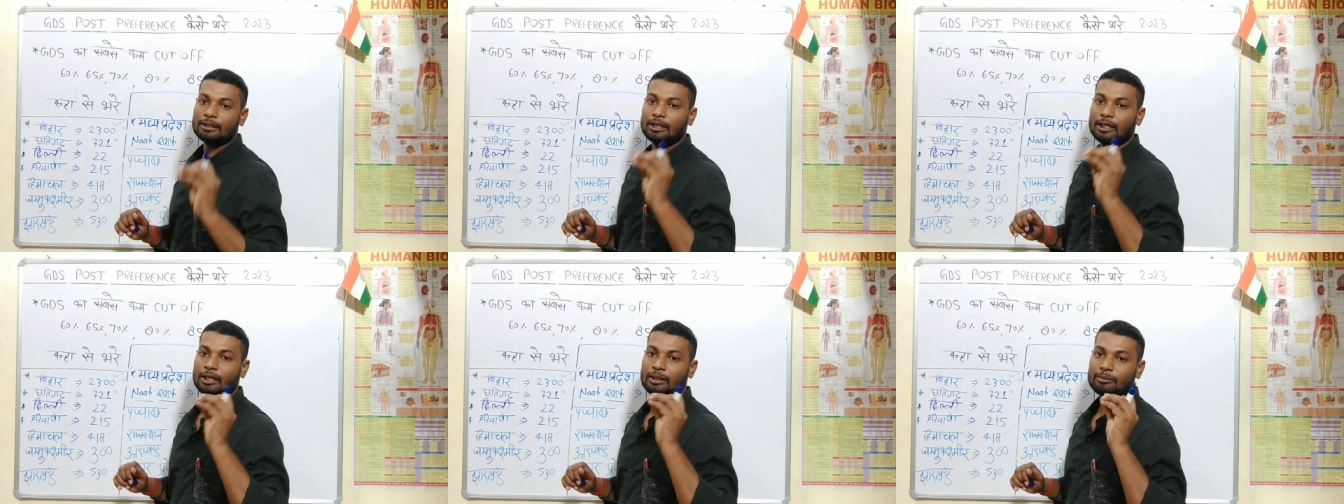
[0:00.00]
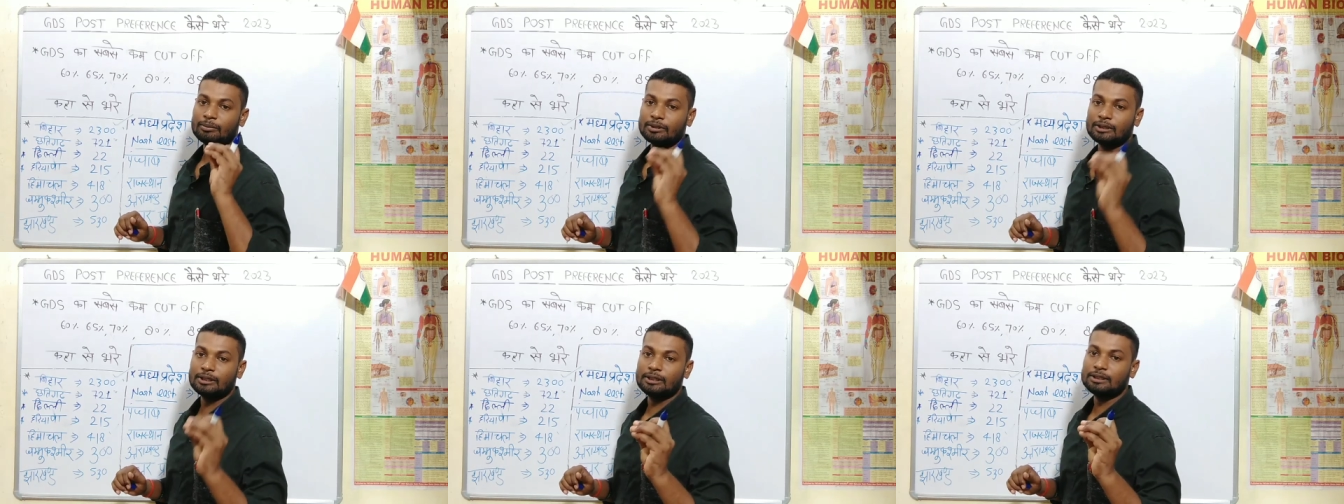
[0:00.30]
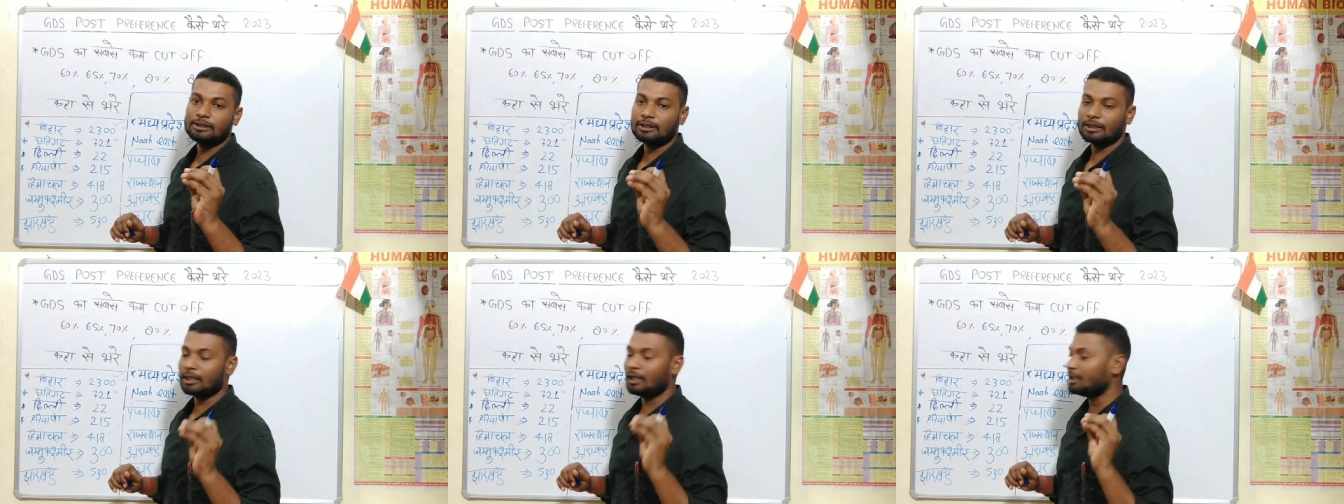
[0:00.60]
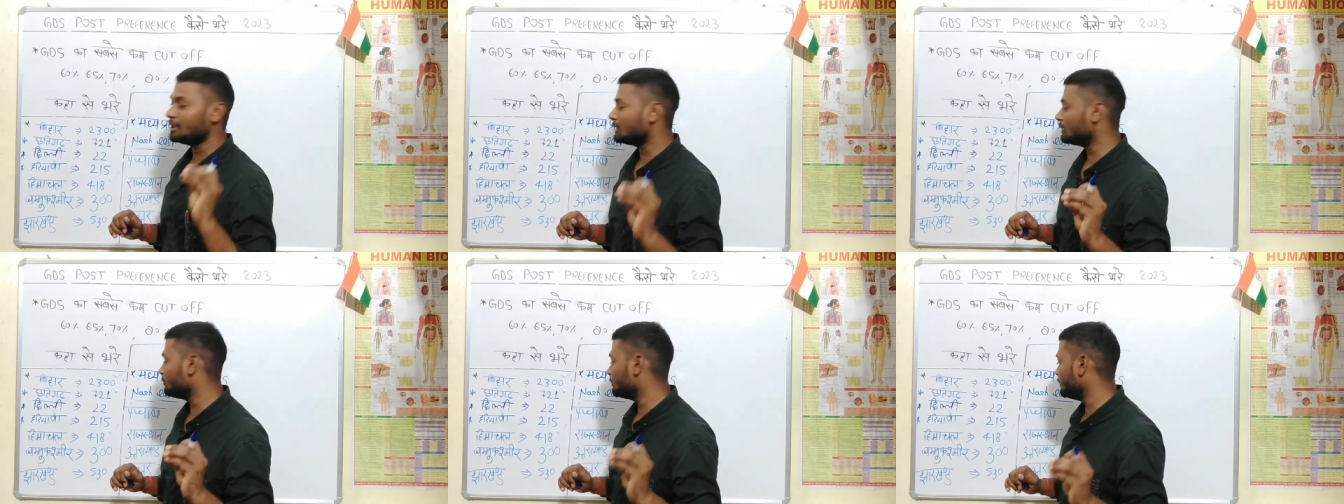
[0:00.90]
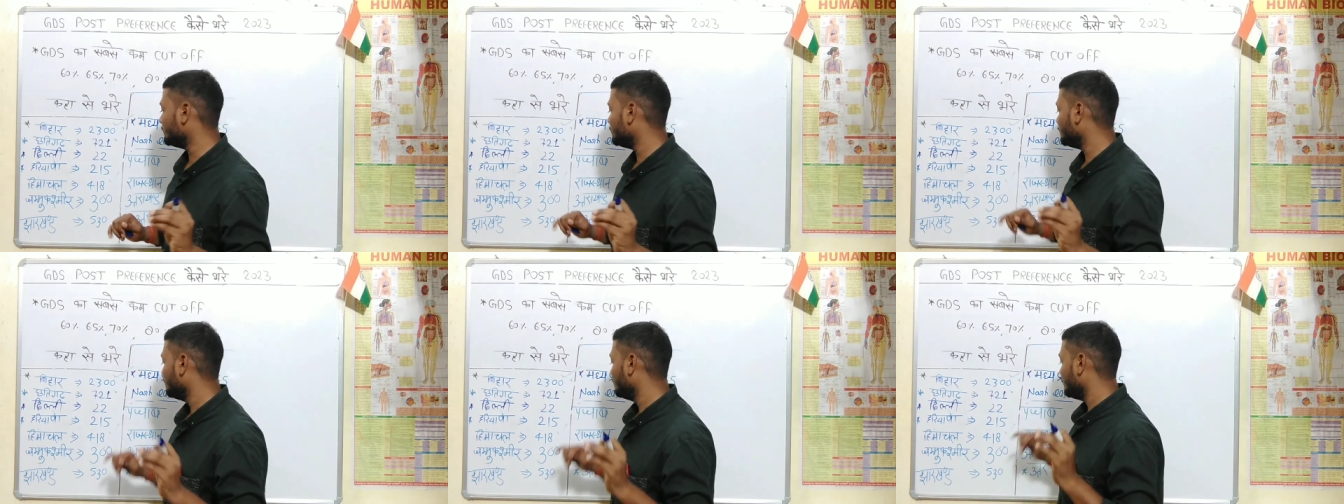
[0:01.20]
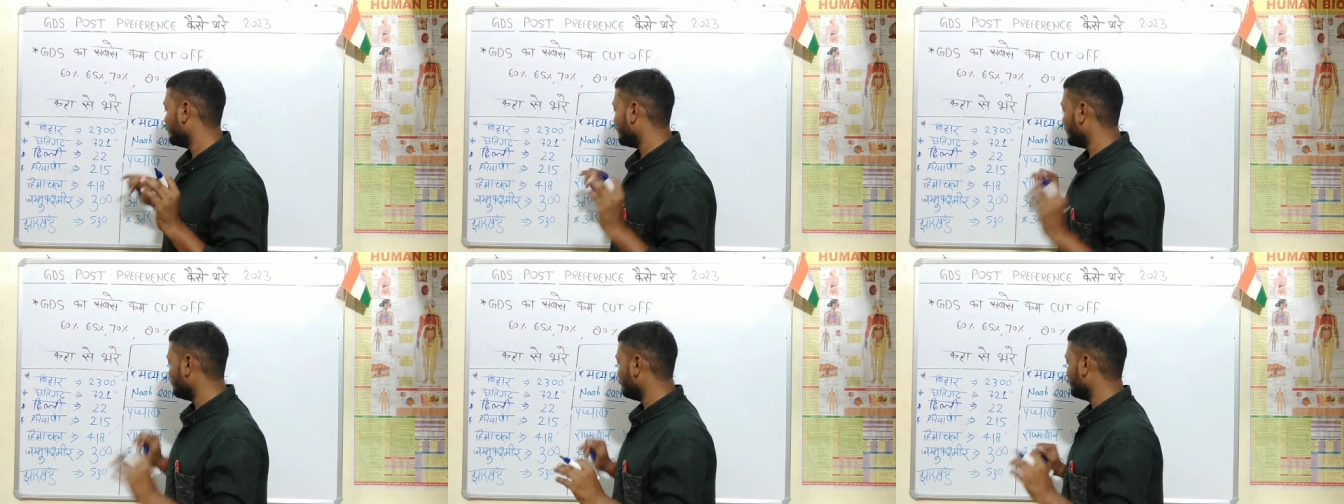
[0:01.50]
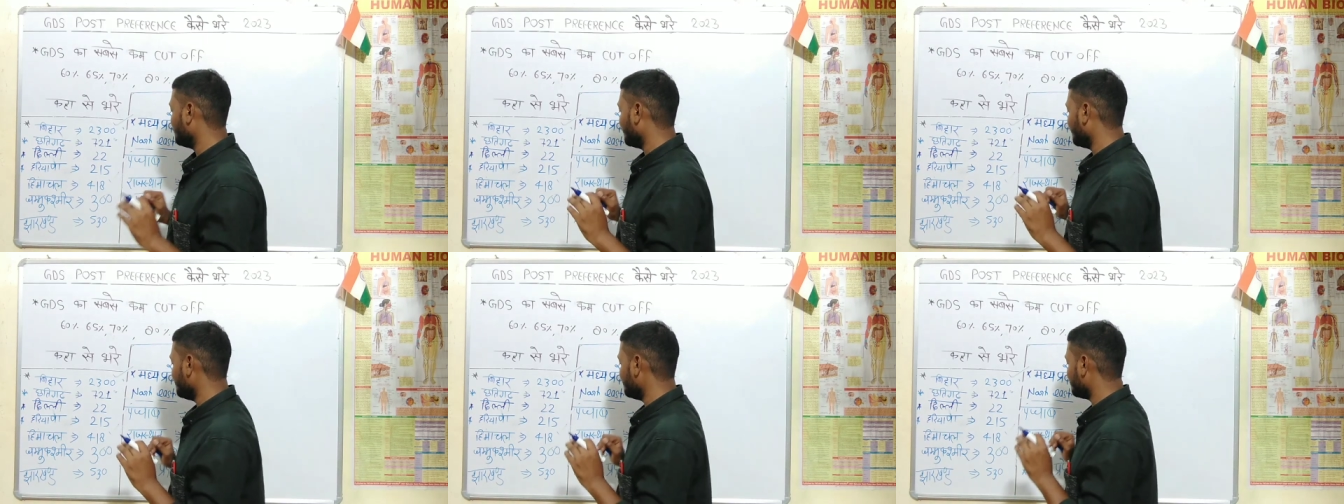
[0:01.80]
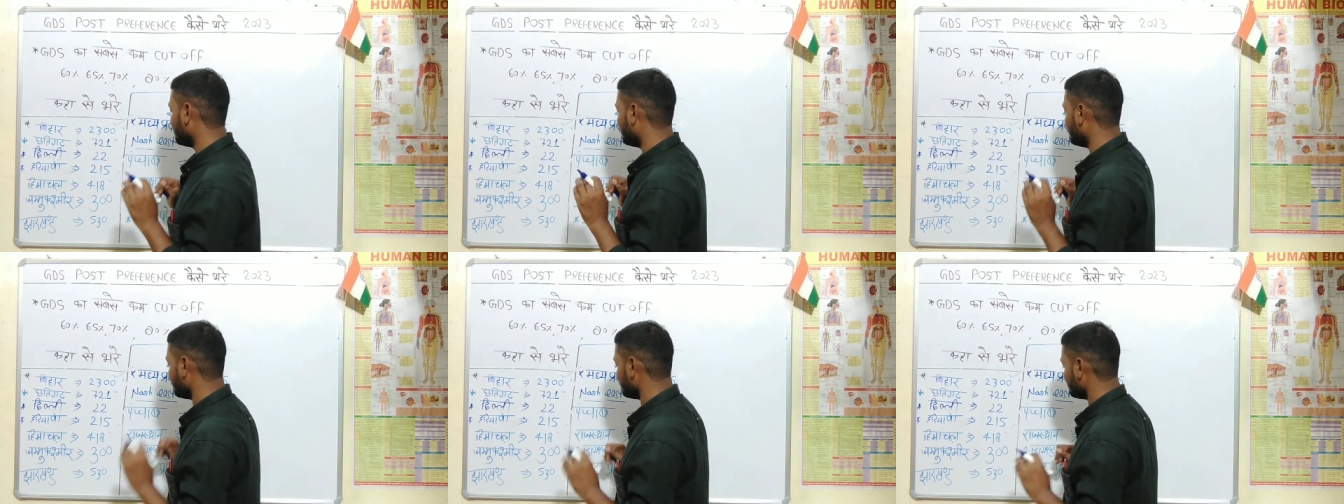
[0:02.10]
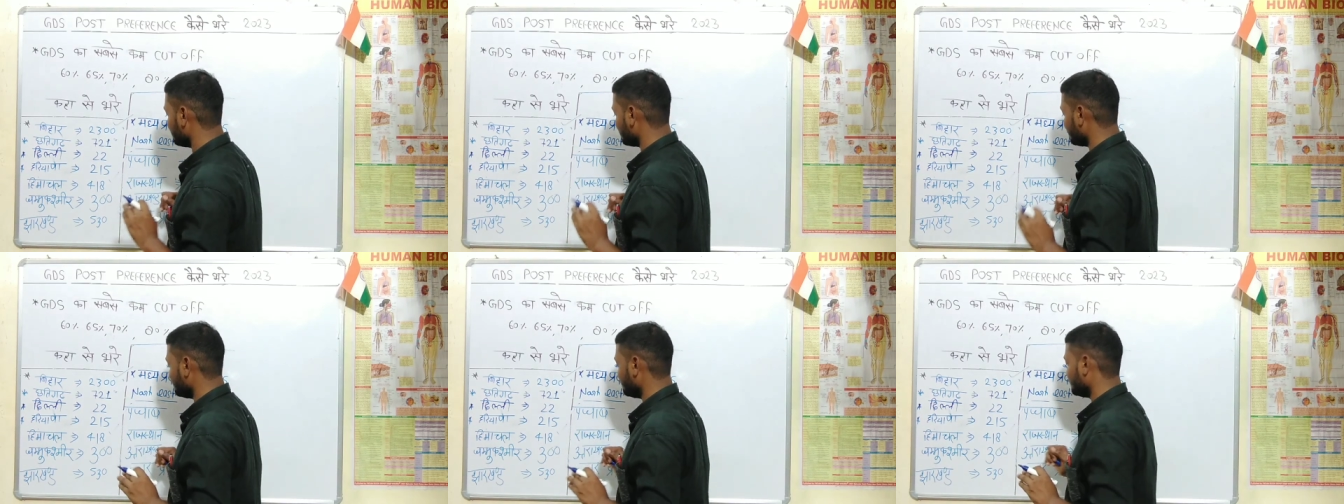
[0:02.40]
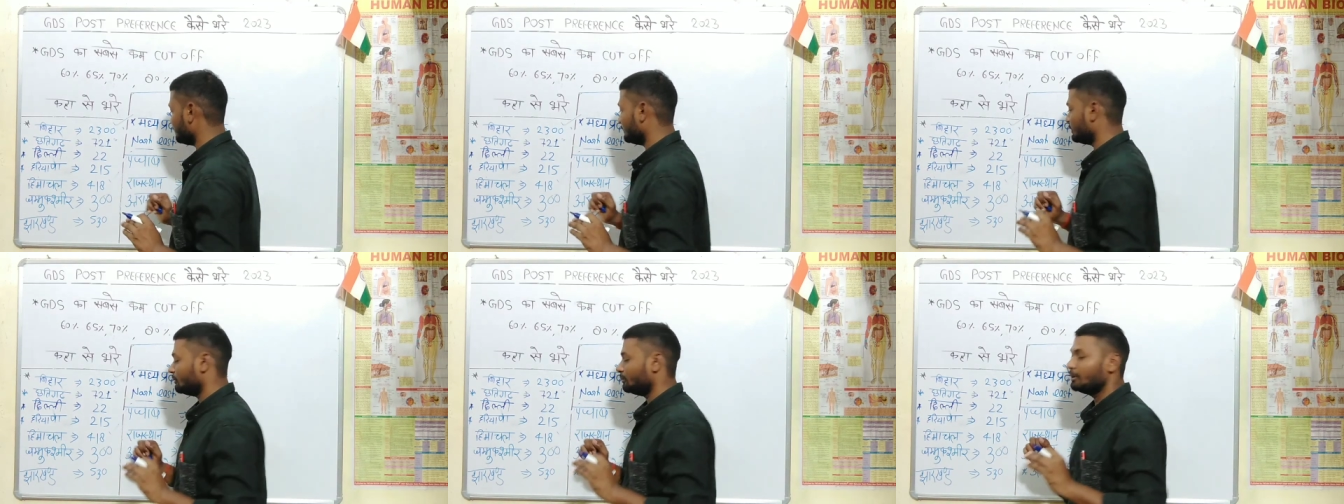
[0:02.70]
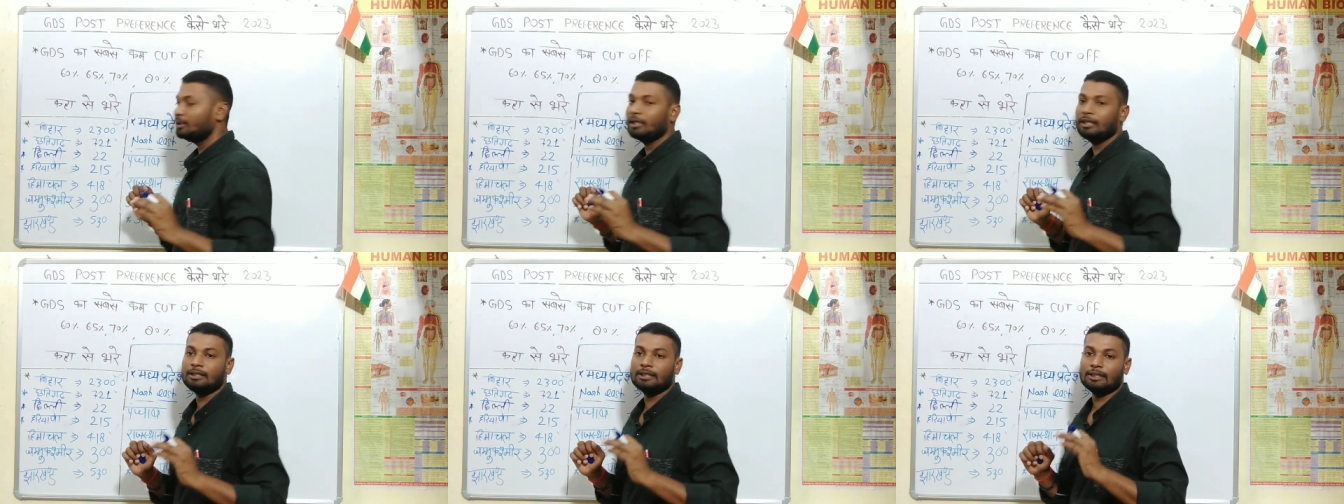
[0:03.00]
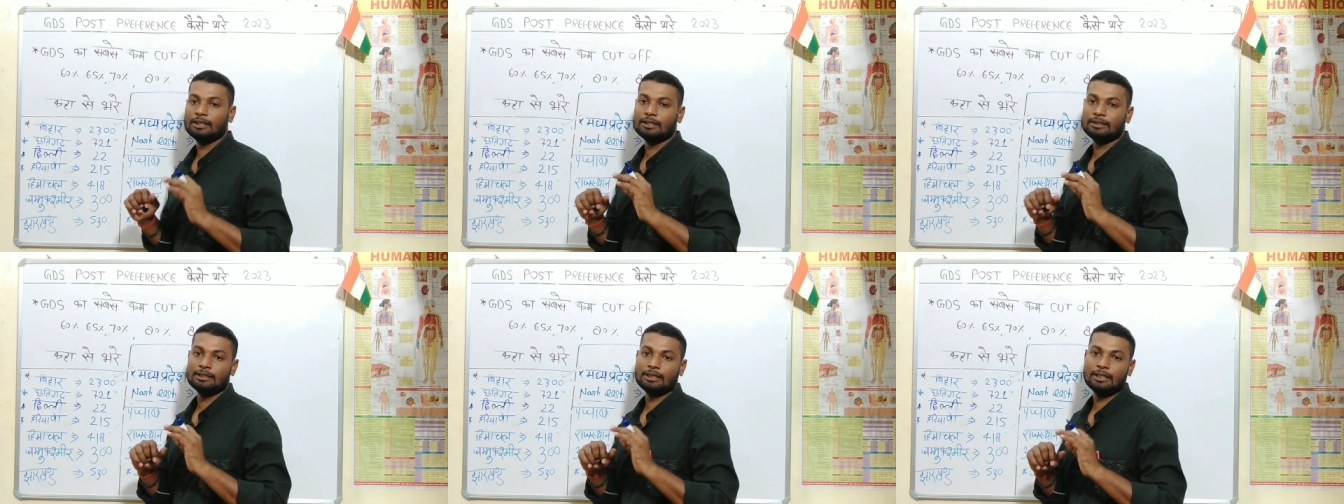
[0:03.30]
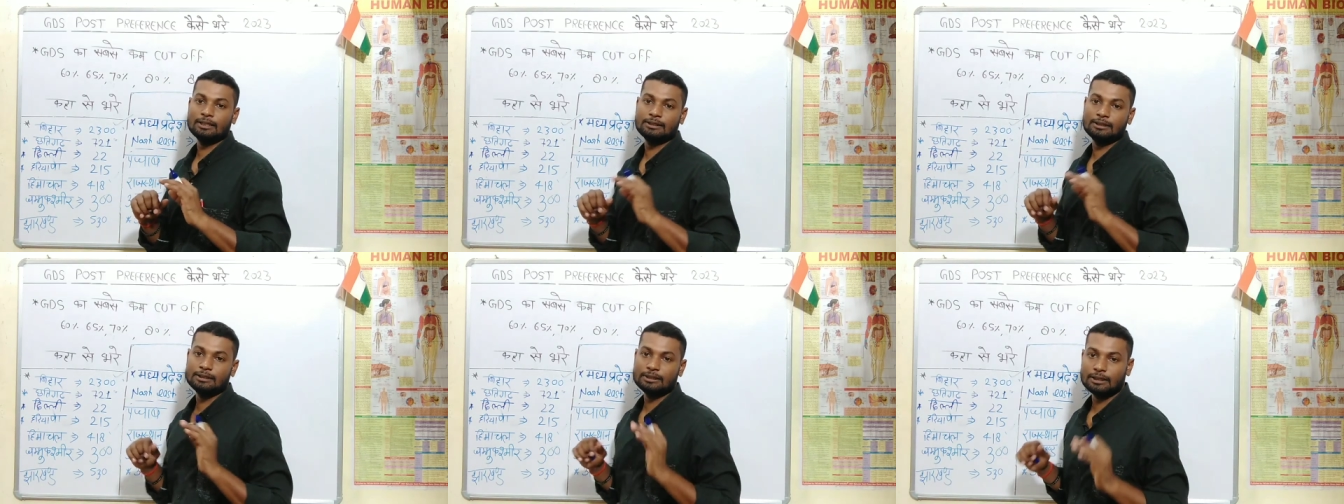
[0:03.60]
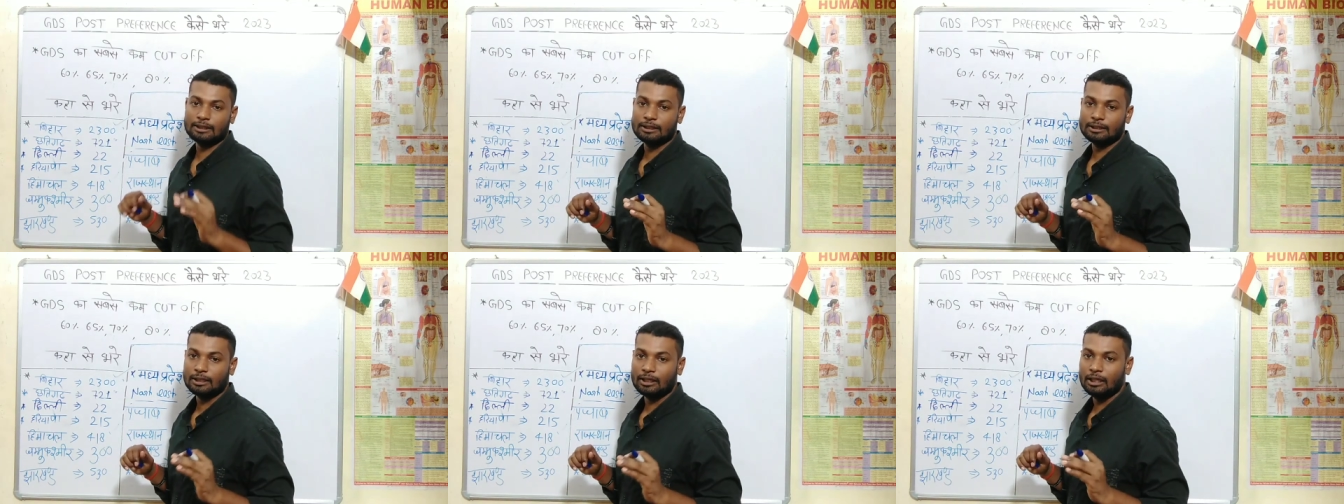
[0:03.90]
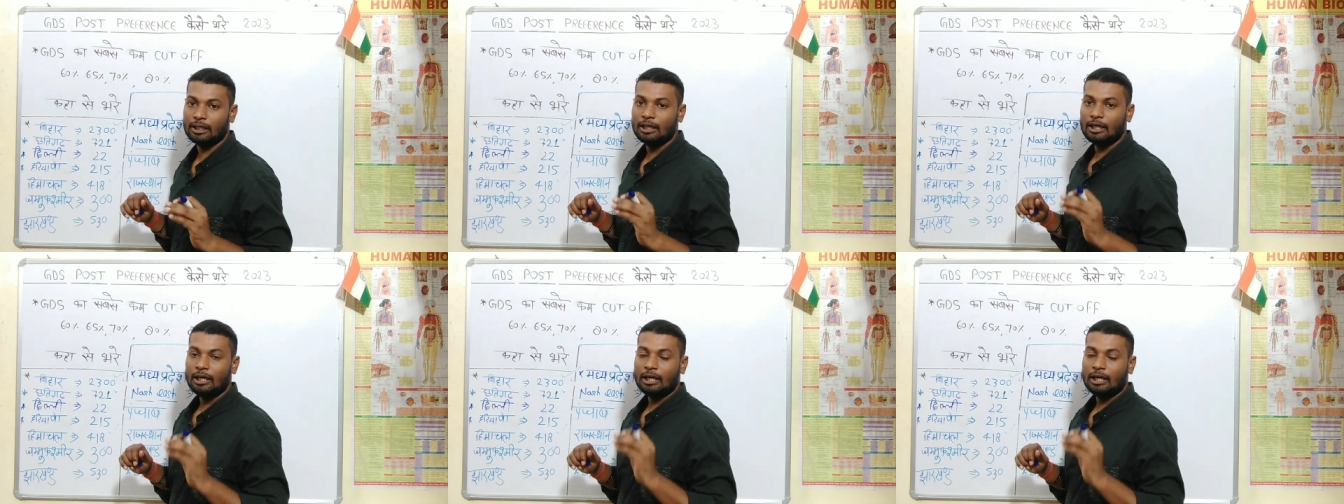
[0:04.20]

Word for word: कि हम किस राज्य में अप्लाई कर सकेंगे कि मेरा ज़्यादा चांसेस रहेगा